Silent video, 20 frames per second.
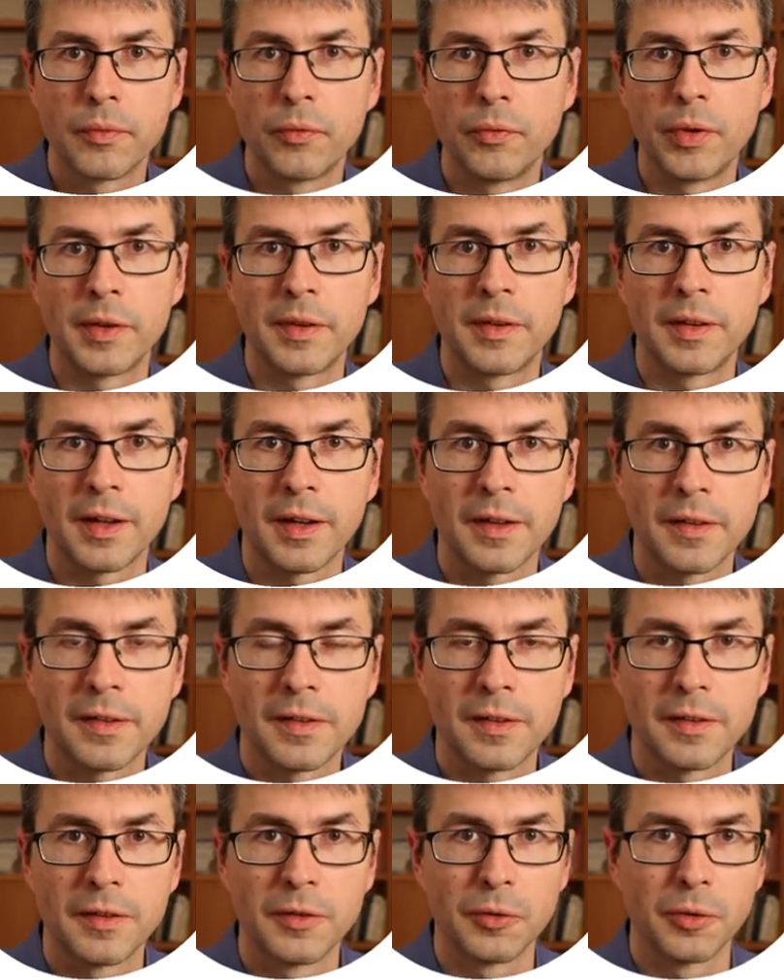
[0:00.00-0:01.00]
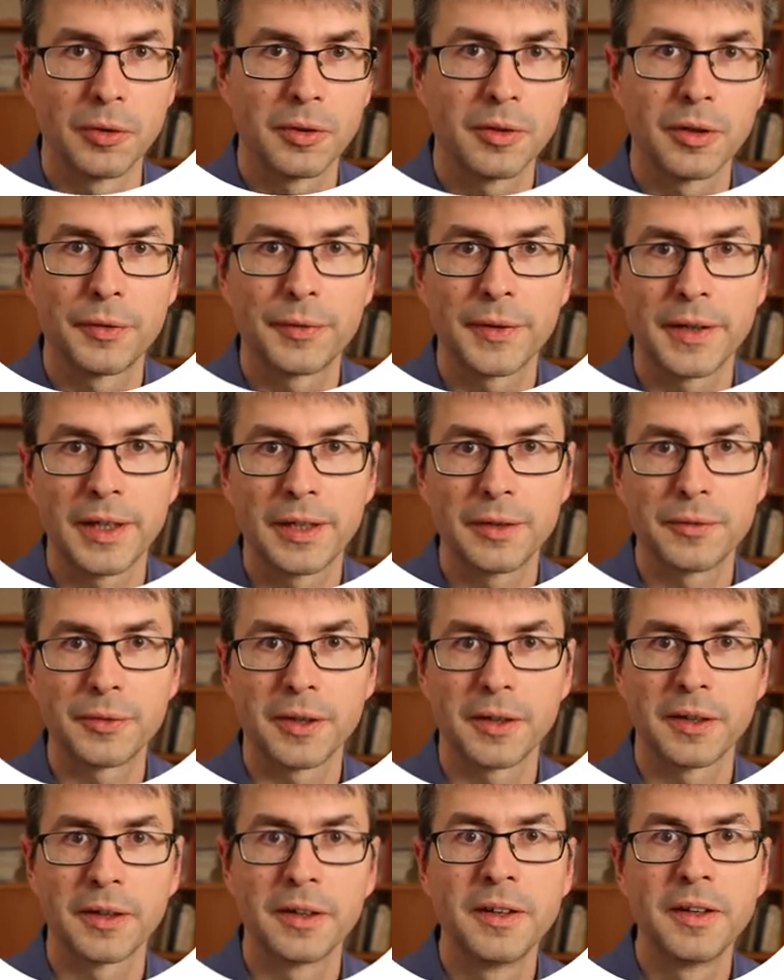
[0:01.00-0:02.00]
werden die restlichen Durchläufe
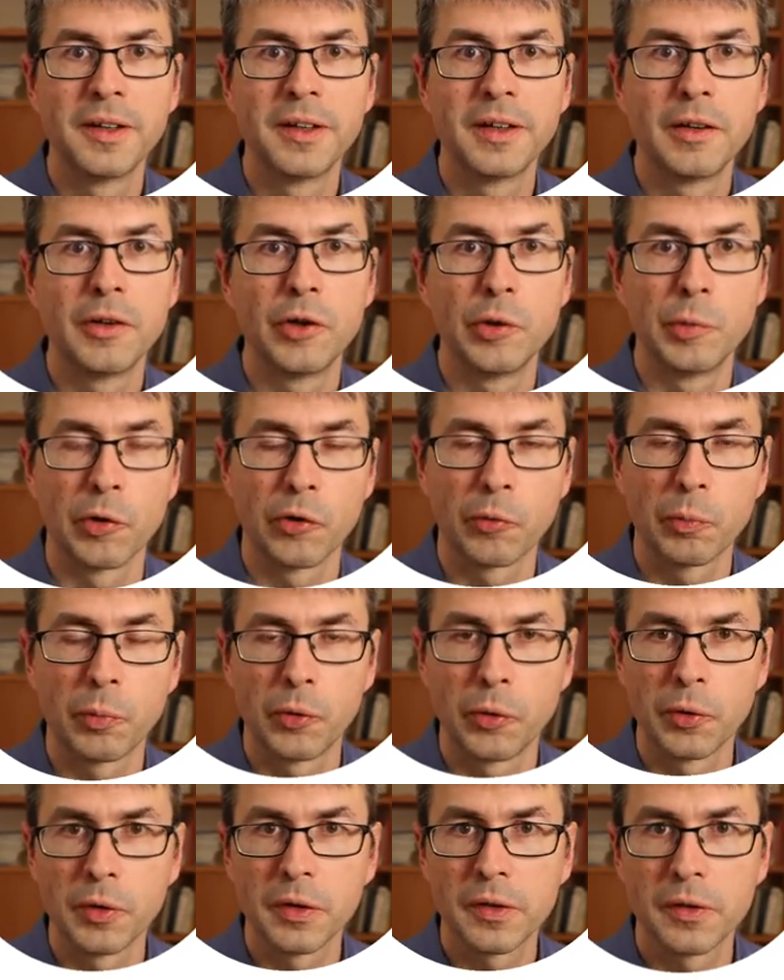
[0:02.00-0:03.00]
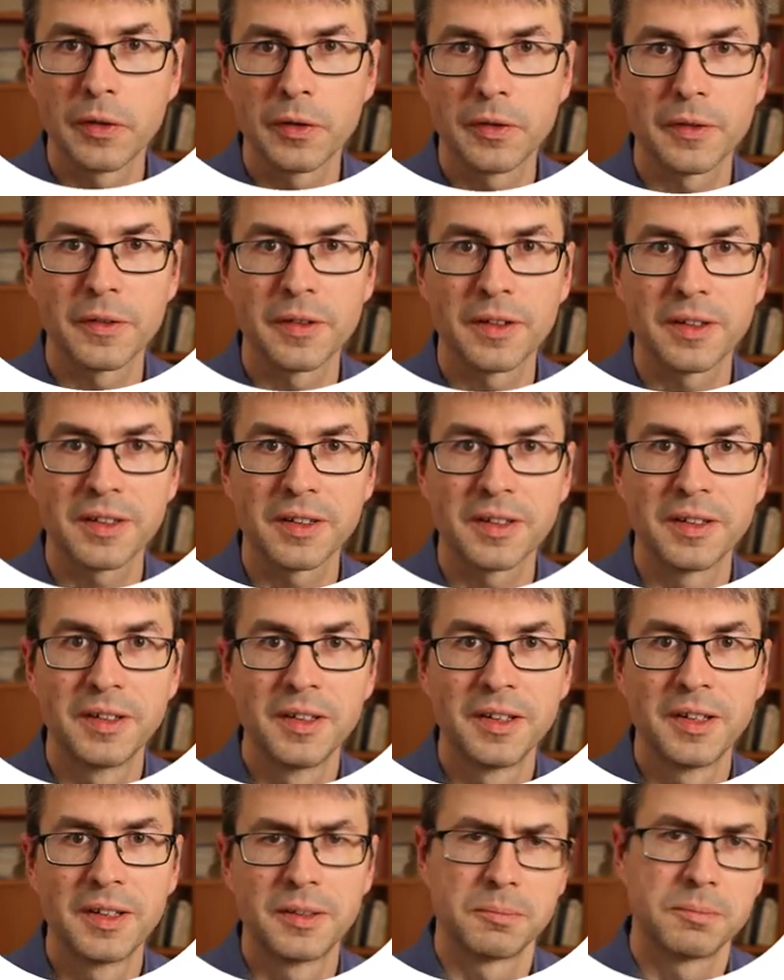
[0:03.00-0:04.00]
einfach übersprungen sozusagen.
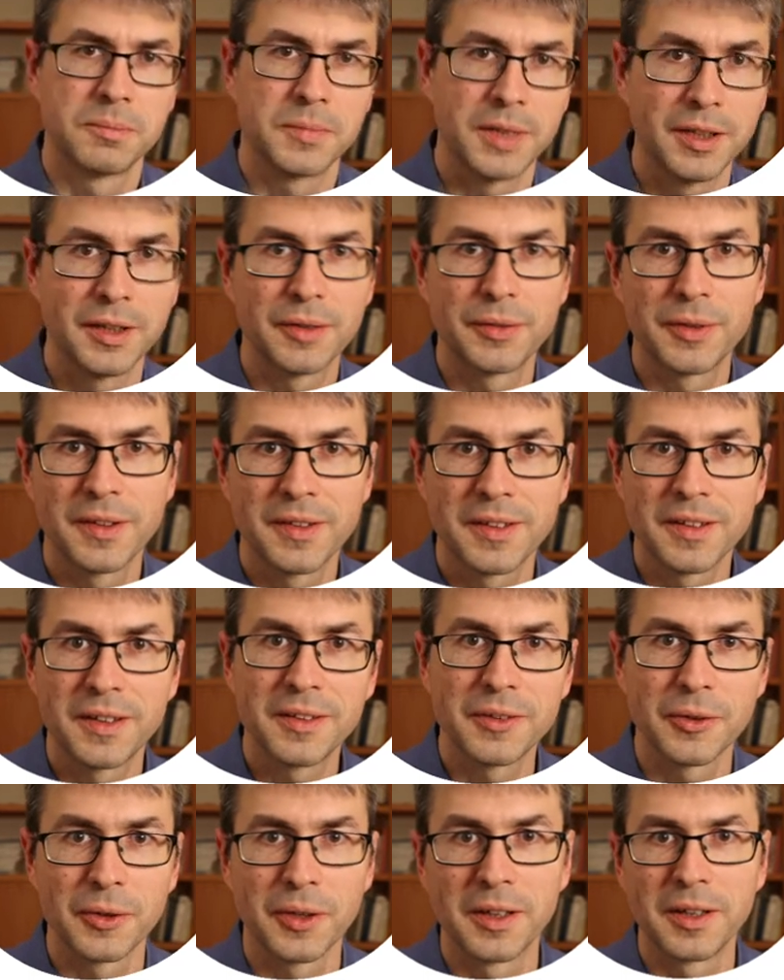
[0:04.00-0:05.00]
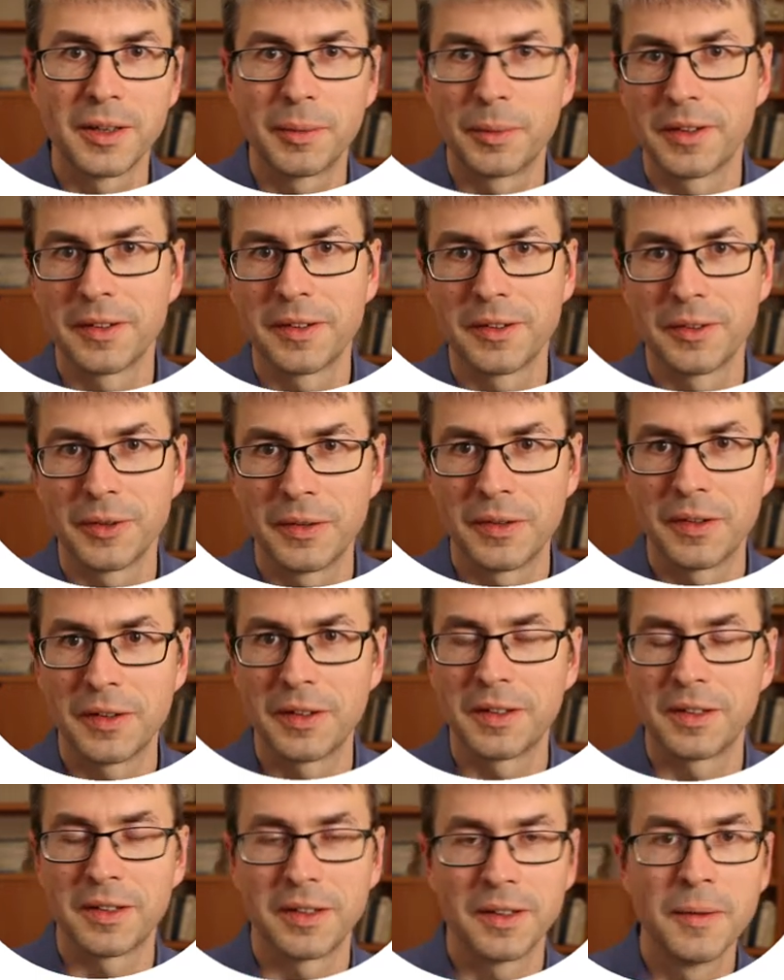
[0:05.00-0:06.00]
Ineffizient, okay, aber das ist uns
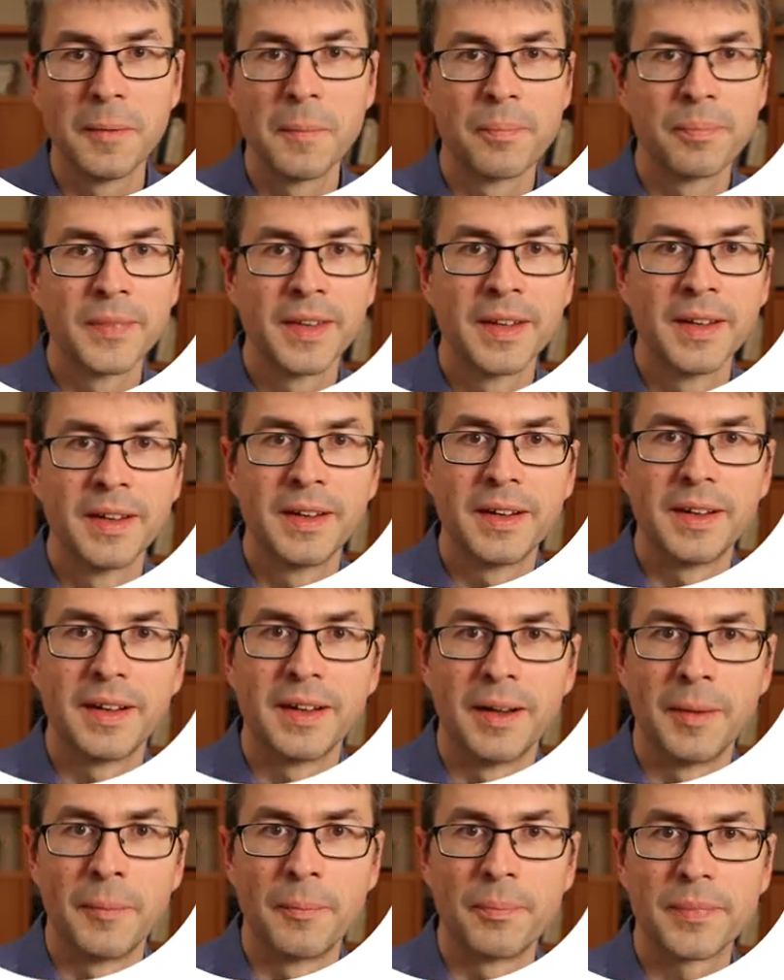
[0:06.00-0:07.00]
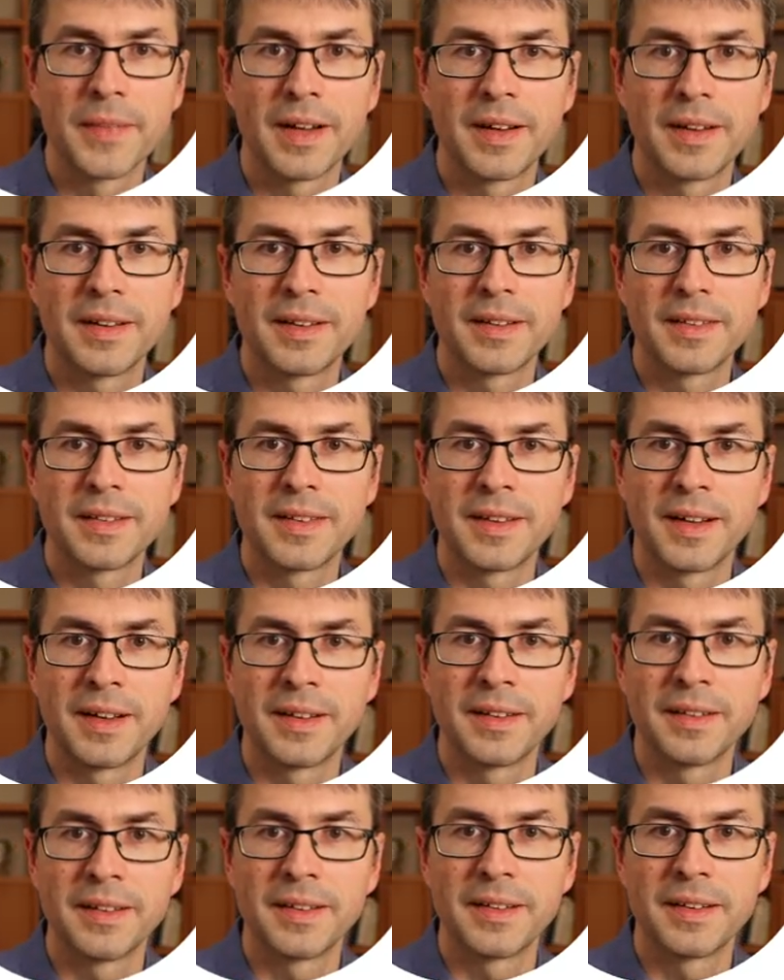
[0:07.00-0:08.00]
ja egal. Ähm,
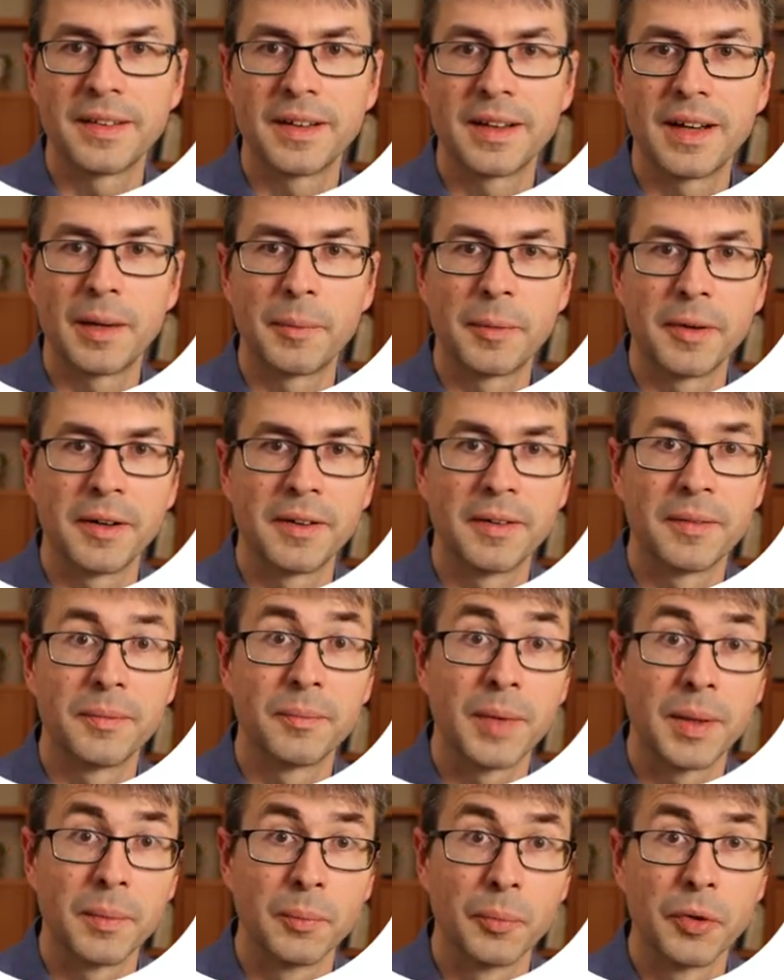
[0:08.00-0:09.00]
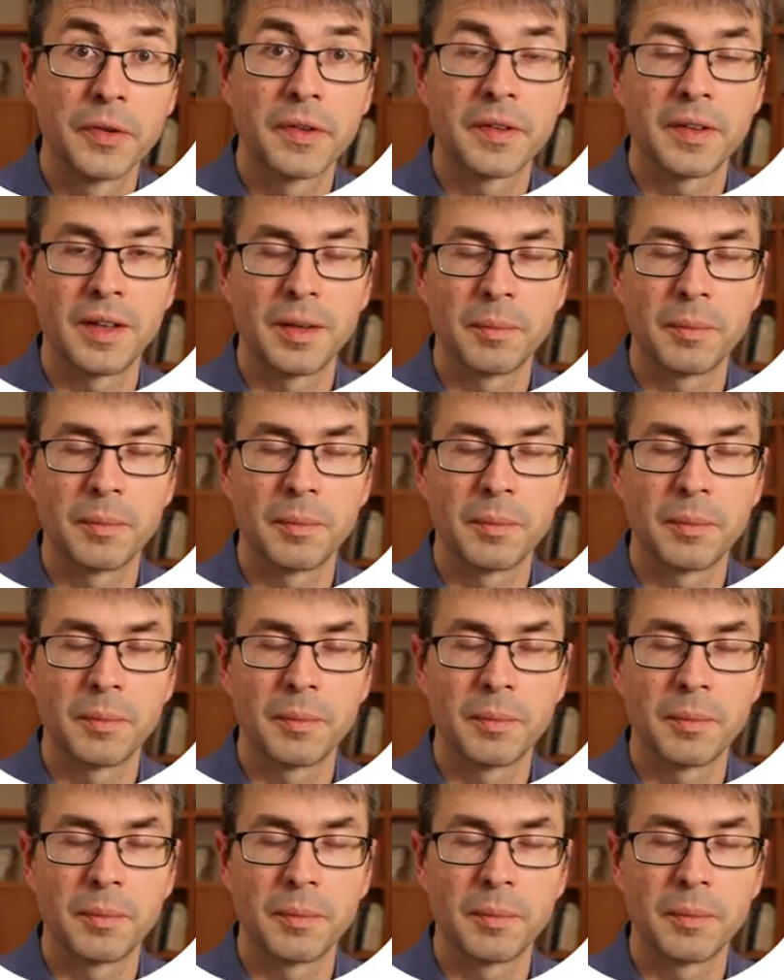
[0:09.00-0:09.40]
dann, äh, aber man muss